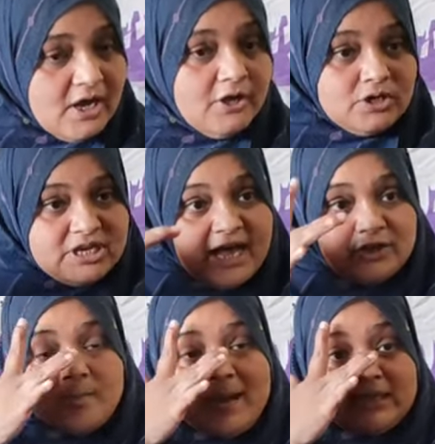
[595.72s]
तो यहाँ
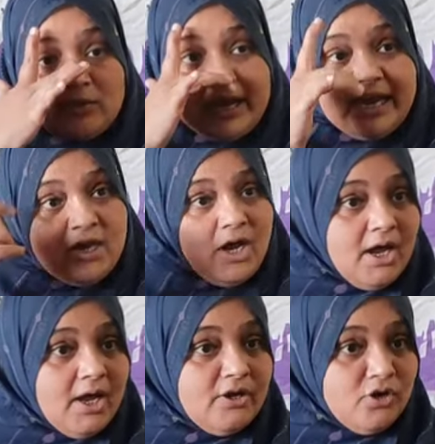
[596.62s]
तो बात हो गई
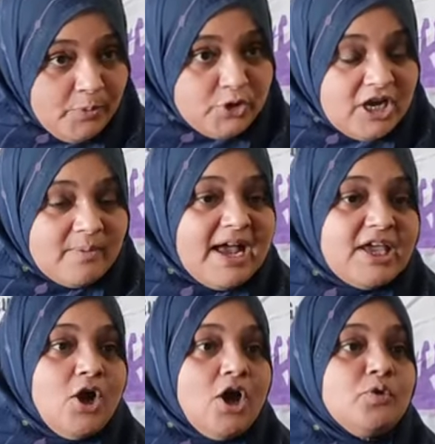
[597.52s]
नुपुर शर्मा
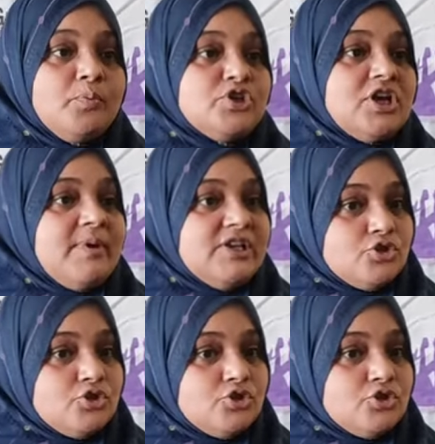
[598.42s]
की और नुपुर शर्मा से